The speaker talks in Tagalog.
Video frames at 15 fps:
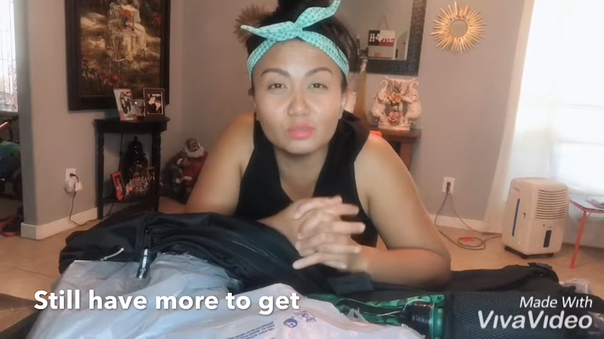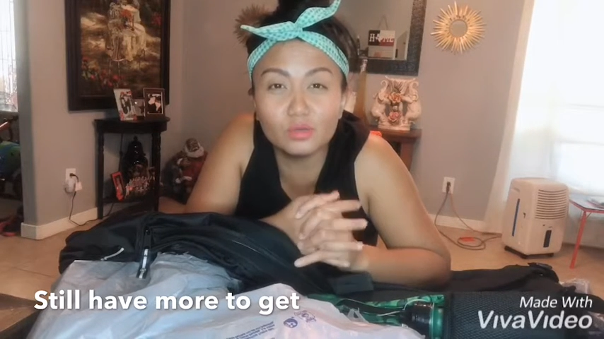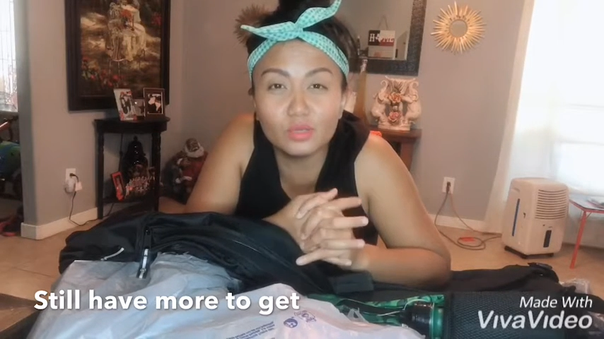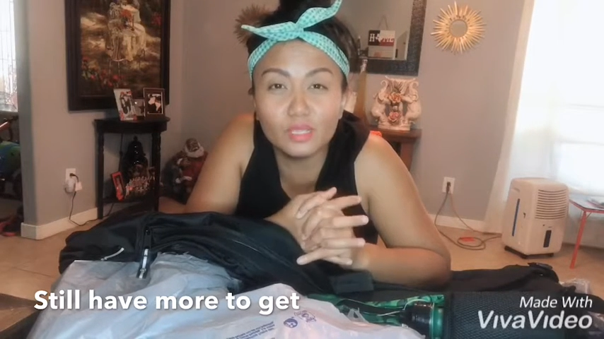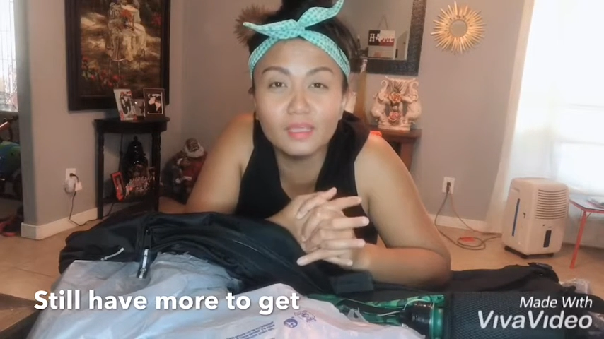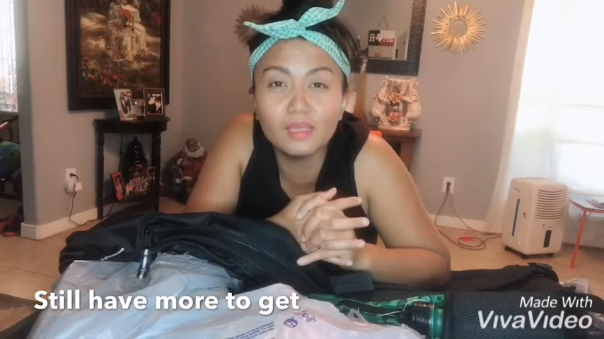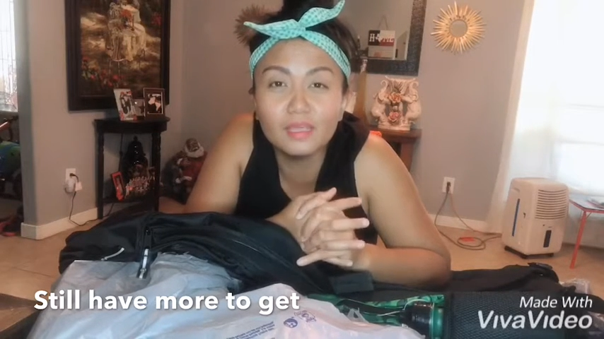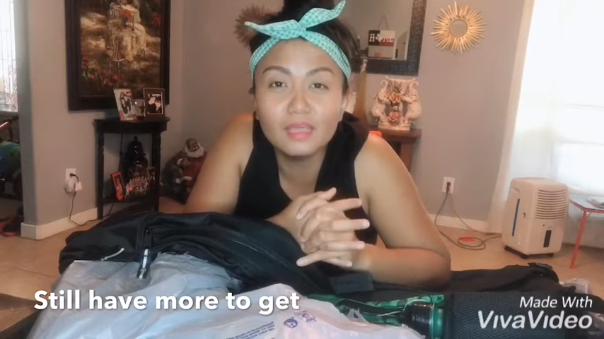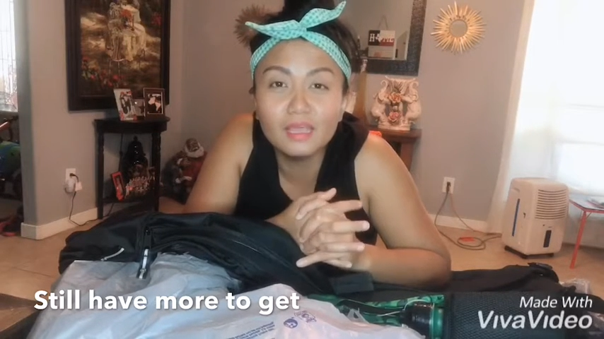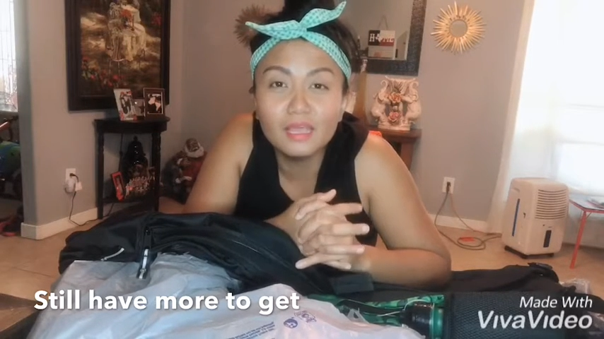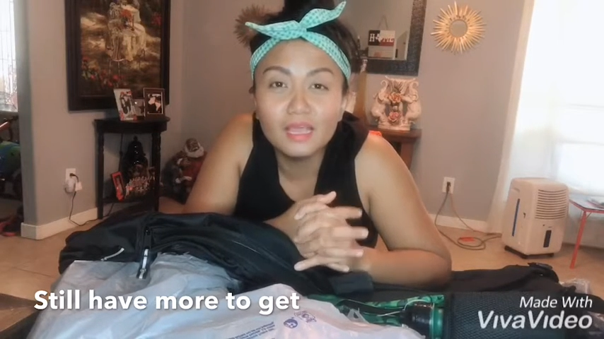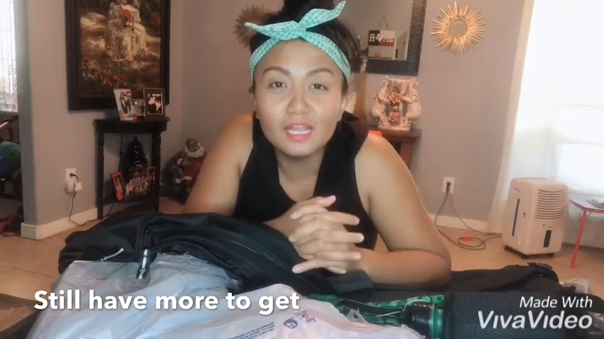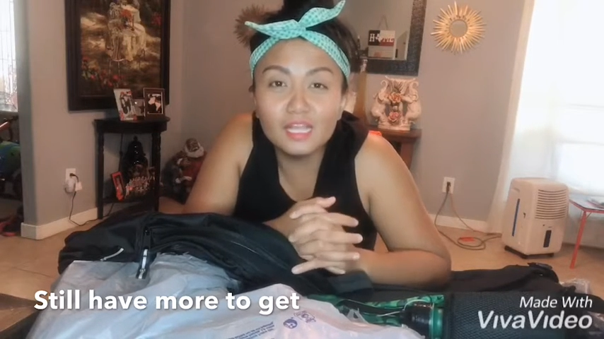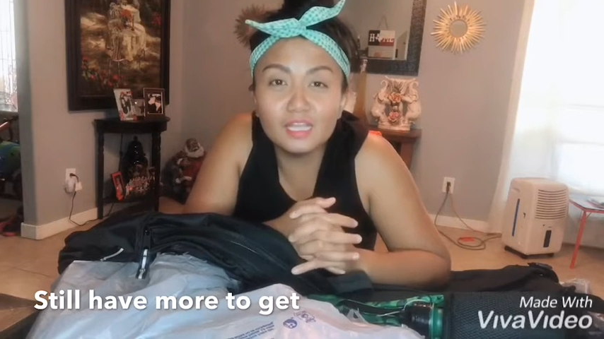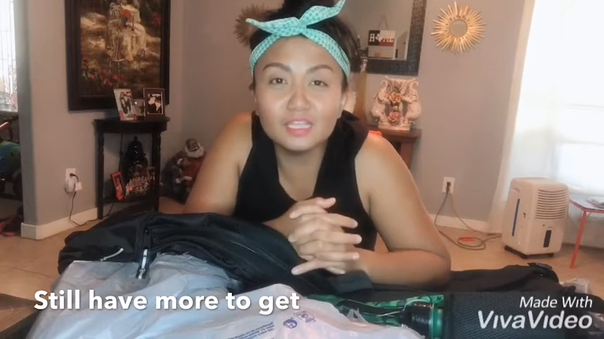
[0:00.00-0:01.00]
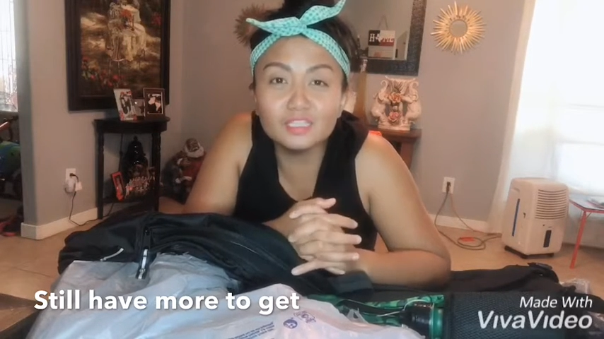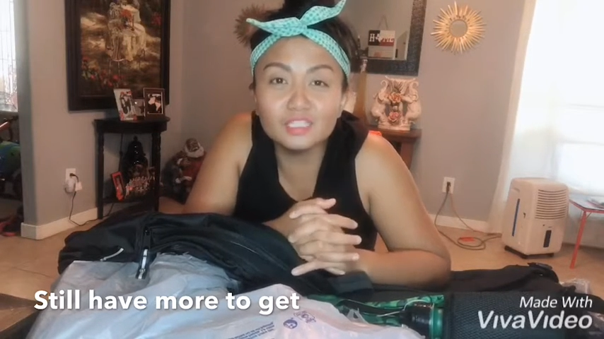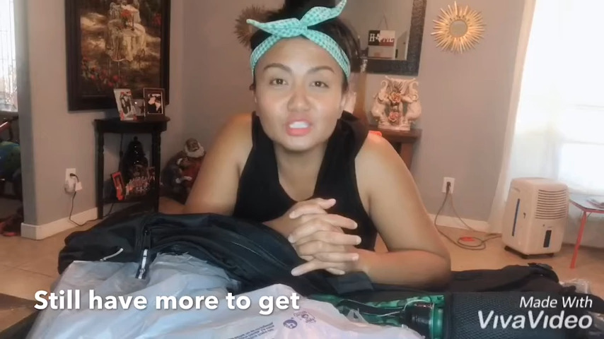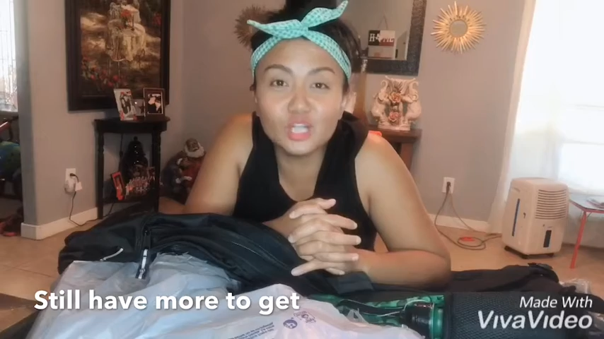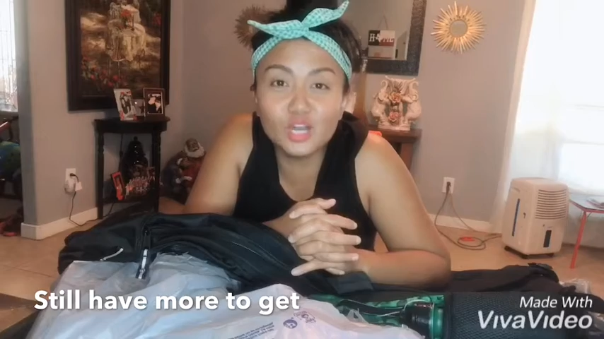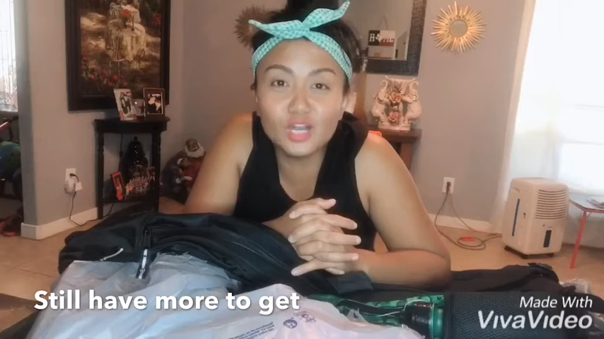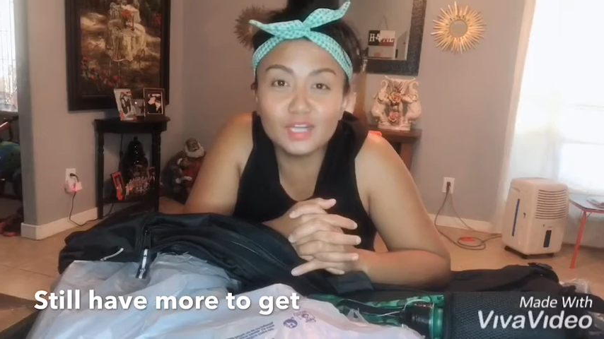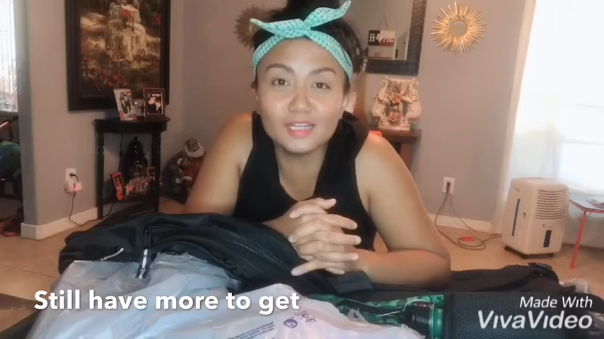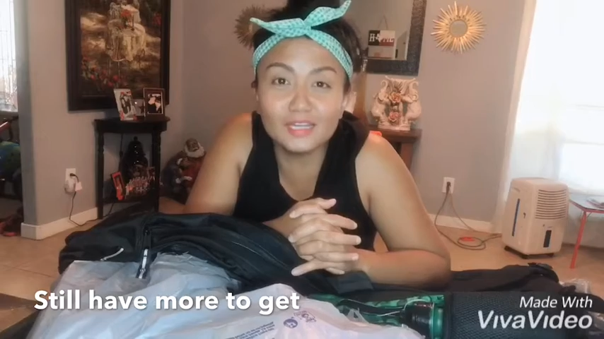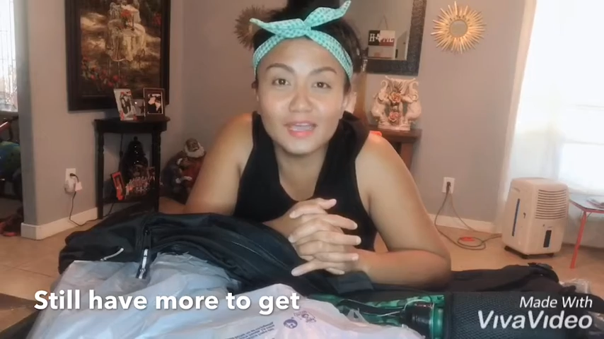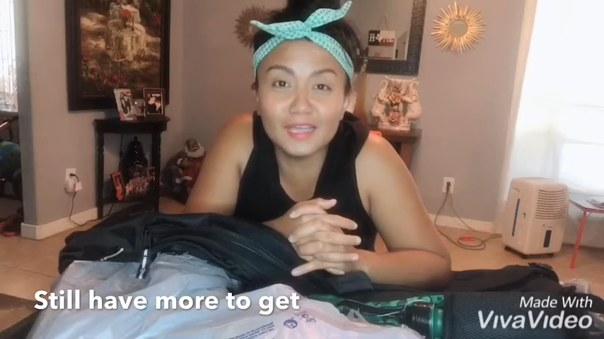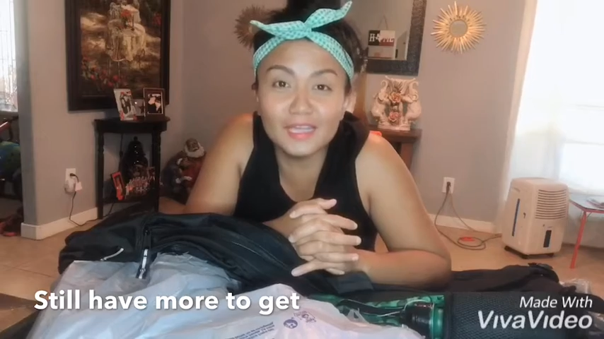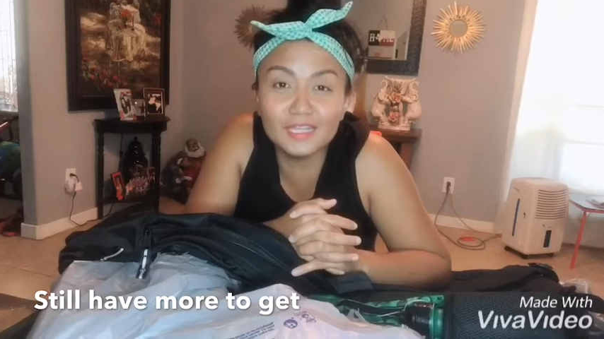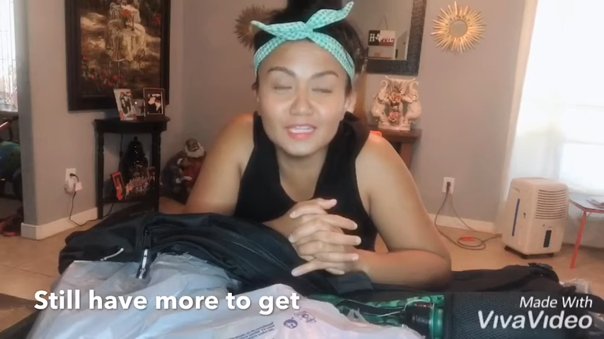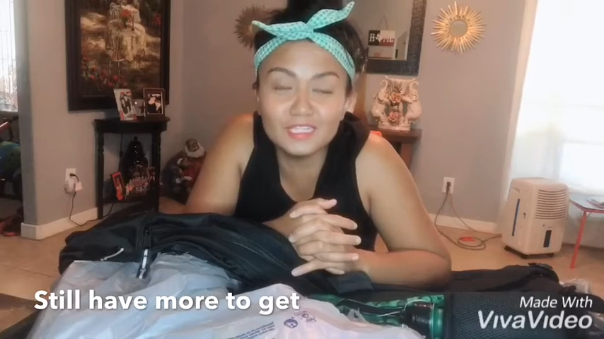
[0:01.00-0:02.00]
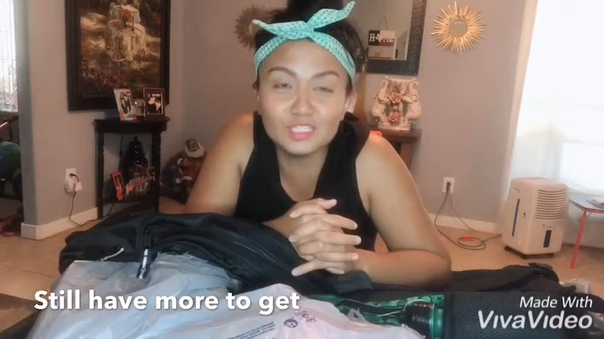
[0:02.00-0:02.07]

Okay, let's start guys.